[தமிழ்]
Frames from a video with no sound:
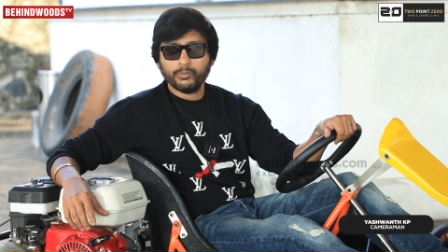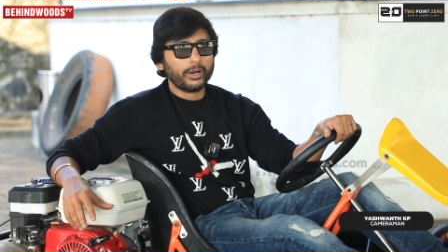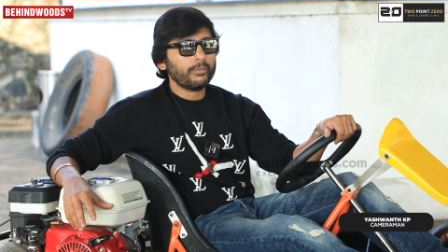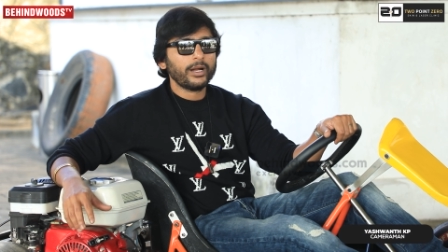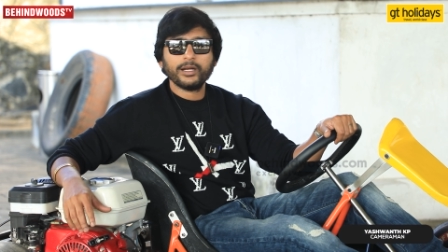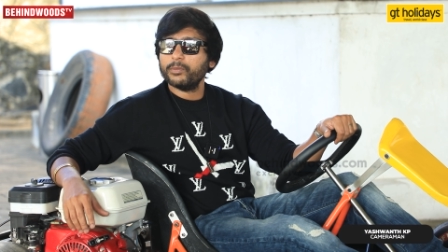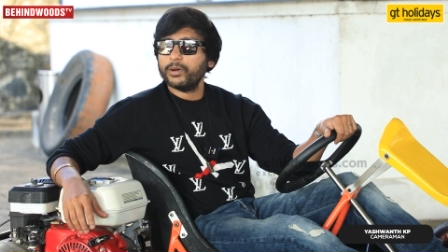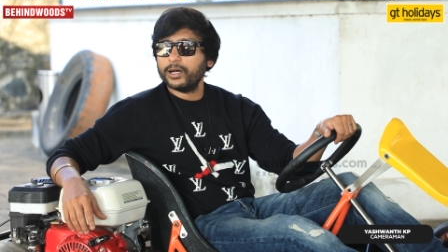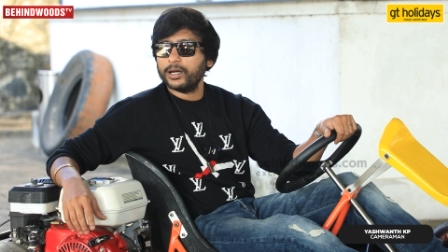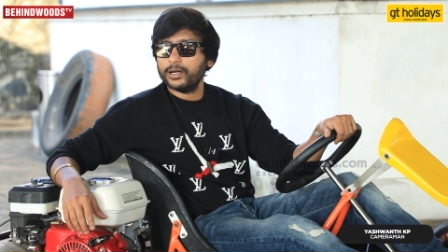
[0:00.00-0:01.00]

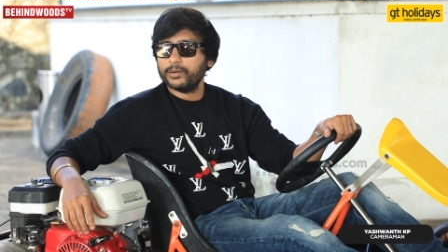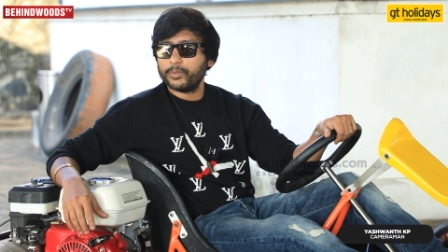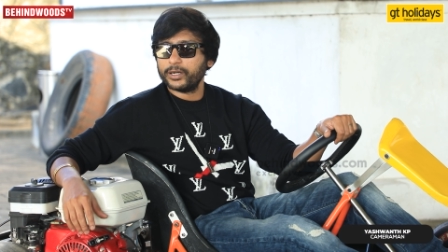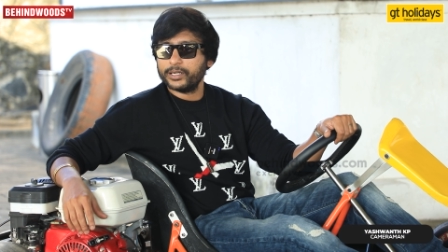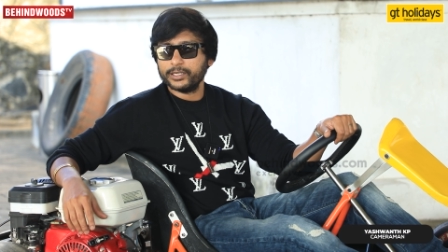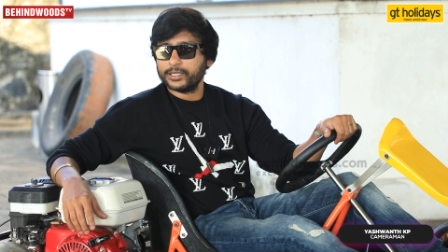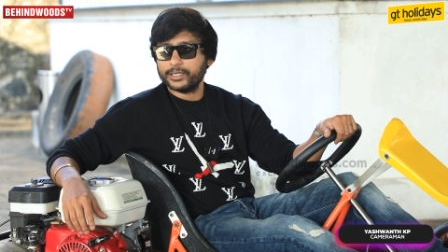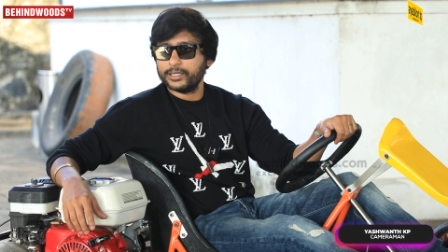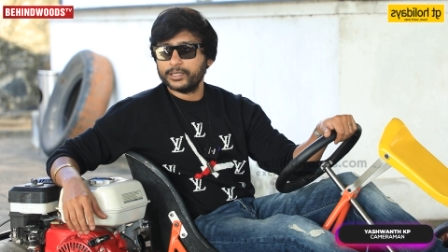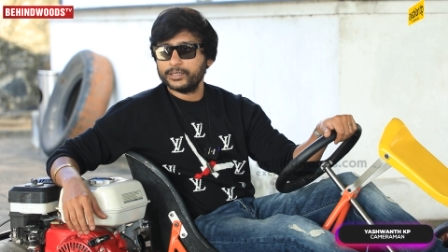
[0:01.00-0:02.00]
பிரம்மாண்டமாக படம் எடுக்கிற
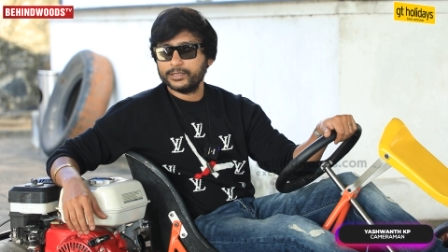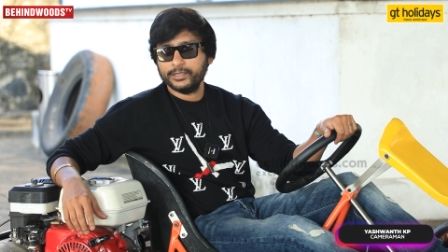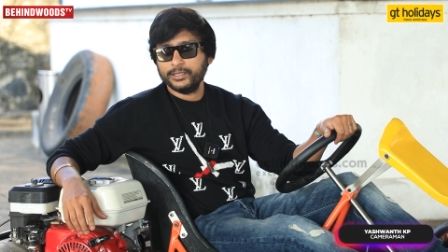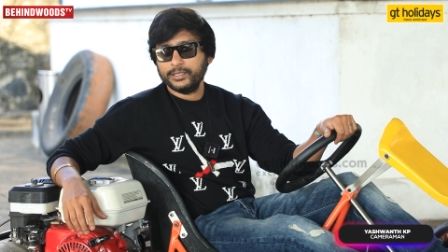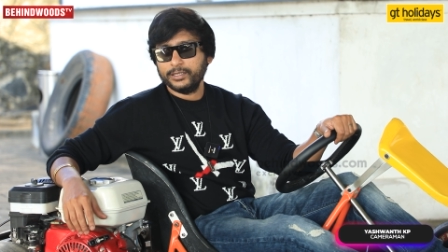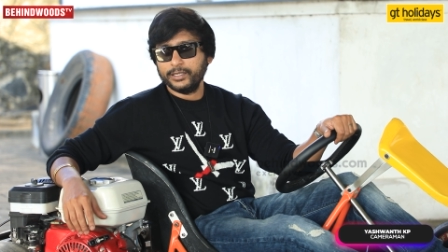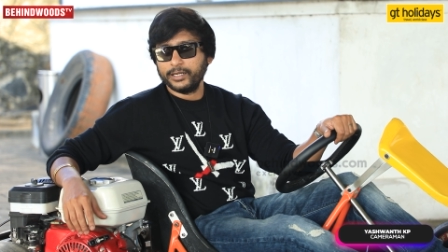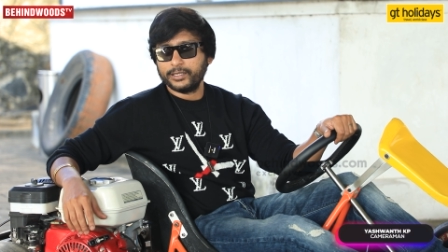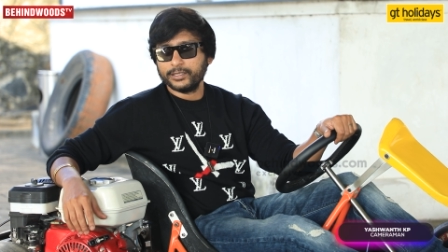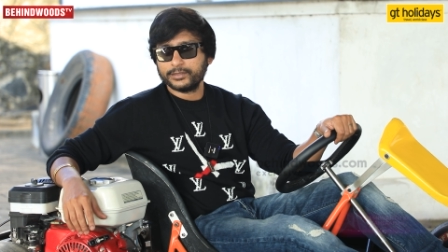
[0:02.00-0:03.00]

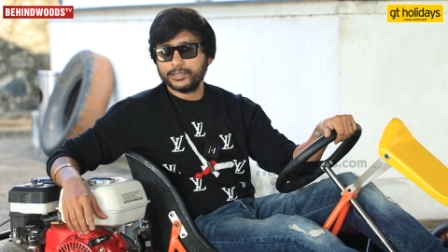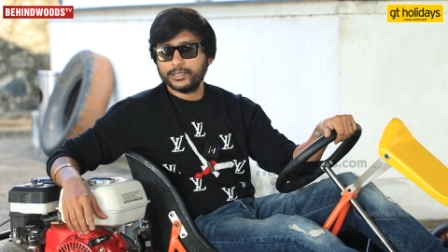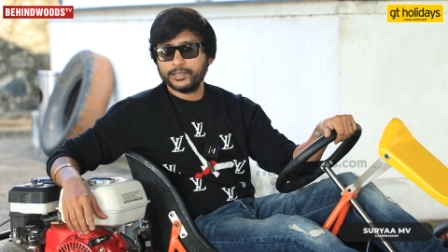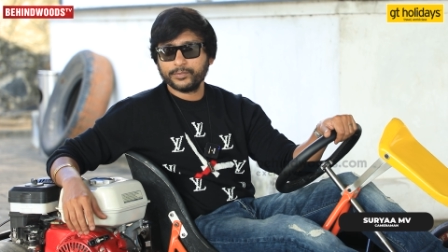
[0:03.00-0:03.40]
டிரெக்டர்ஸு